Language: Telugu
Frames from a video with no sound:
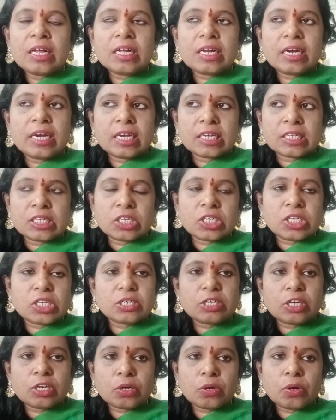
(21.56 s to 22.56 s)
నెక్స్ట్
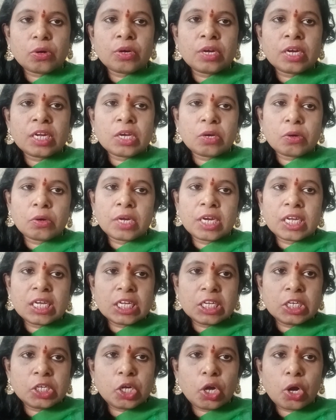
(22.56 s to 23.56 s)
uh, కొన్ని కొన్ని
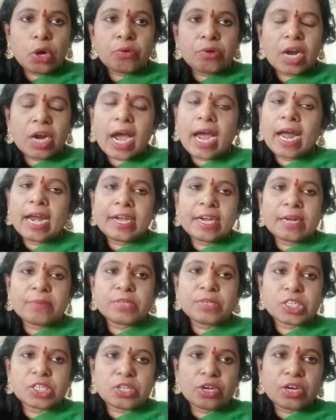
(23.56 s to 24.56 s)
ఇంట్లో ఉన్న
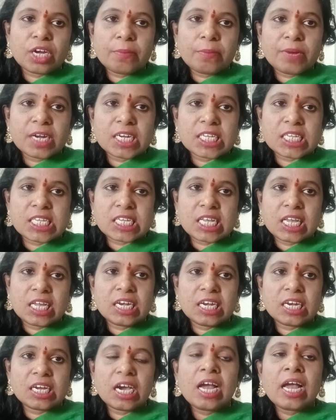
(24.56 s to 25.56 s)
ఐటమ్స్తోనే మన
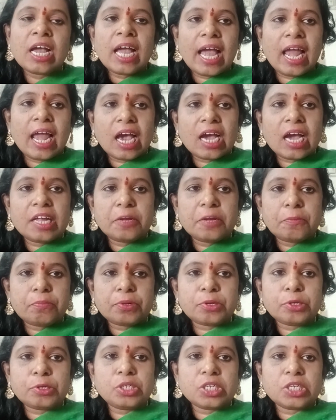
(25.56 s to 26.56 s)
స్కిన్ ఎలా
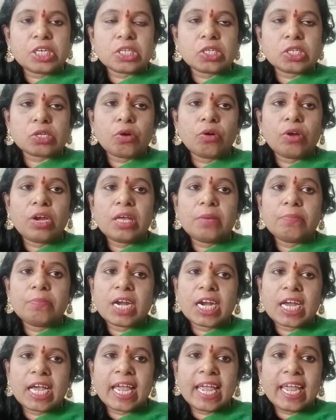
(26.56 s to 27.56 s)
ఇంప్రూవ్ చేసుకోవాలి
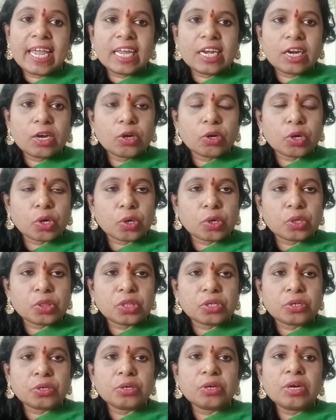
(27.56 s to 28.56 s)
మన హెయిర్
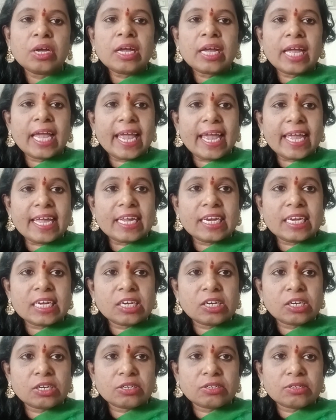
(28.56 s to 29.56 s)
గ్రోత్ హెయిర్
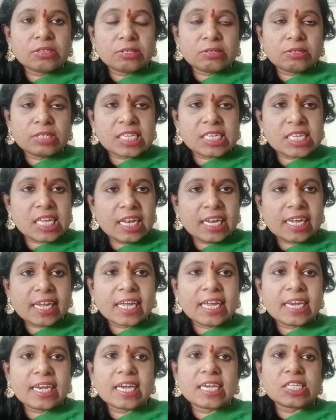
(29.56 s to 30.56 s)

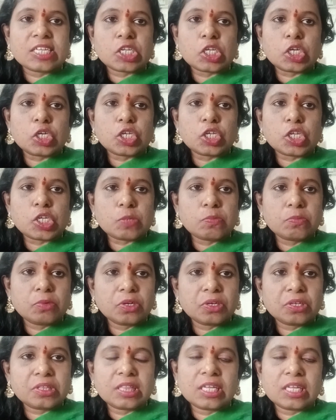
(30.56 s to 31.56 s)
సిల్కీనెస్
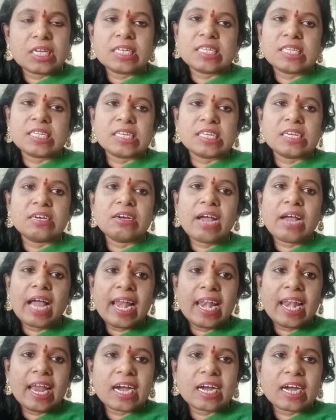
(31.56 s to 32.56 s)
స్మూత్నెస్
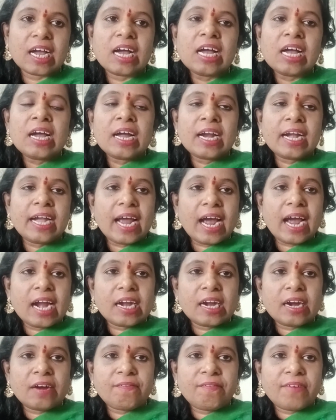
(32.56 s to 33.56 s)
ఎలాగ
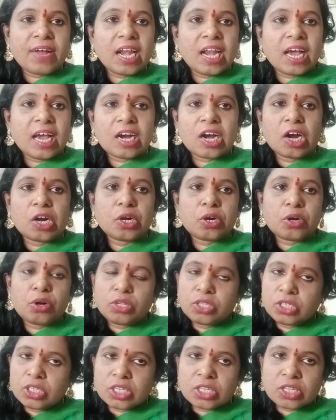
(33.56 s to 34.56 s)
డాండ్రఫ్ ఎలా
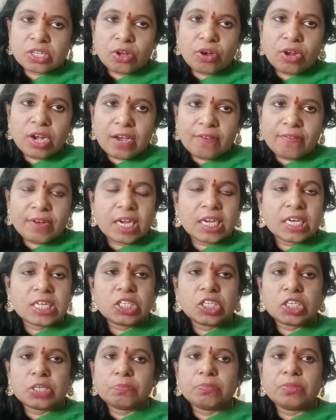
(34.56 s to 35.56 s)
కంట్రోల్ చేసుకోవాలో అవన్నీ
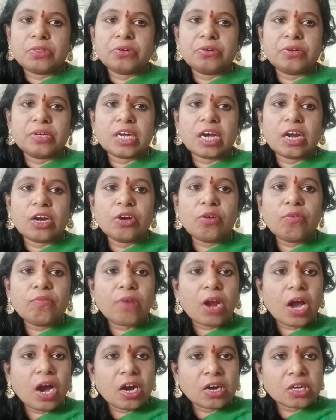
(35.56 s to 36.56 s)
చెప్తుంటాను
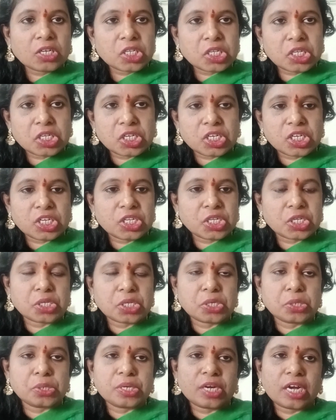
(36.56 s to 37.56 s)
వ్లాగ్స్
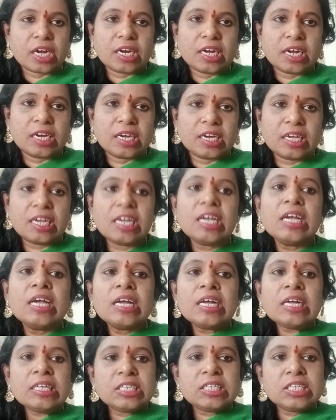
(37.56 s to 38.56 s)
చేస్తుంటానండి
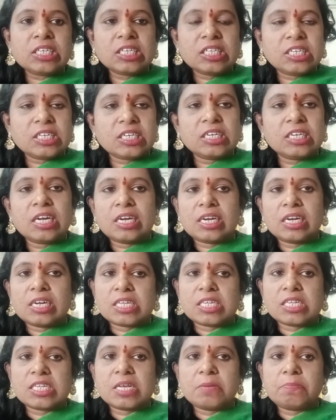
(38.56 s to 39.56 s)
చిన్న చిన్న
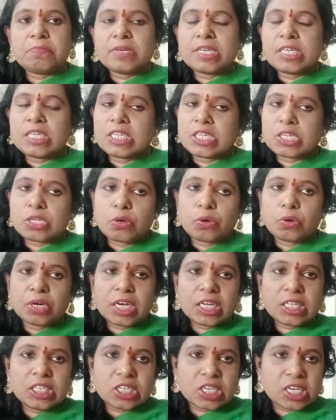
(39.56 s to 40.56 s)
రెసిపీస్
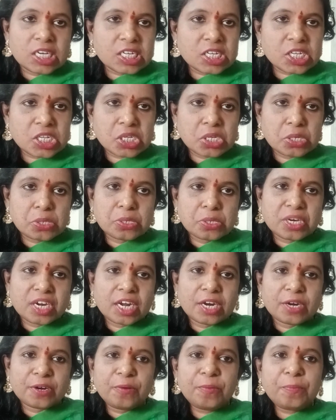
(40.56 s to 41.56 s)
కూడా
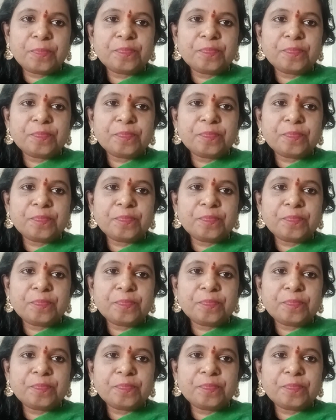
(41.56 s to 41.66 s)
చేస్తుంటాను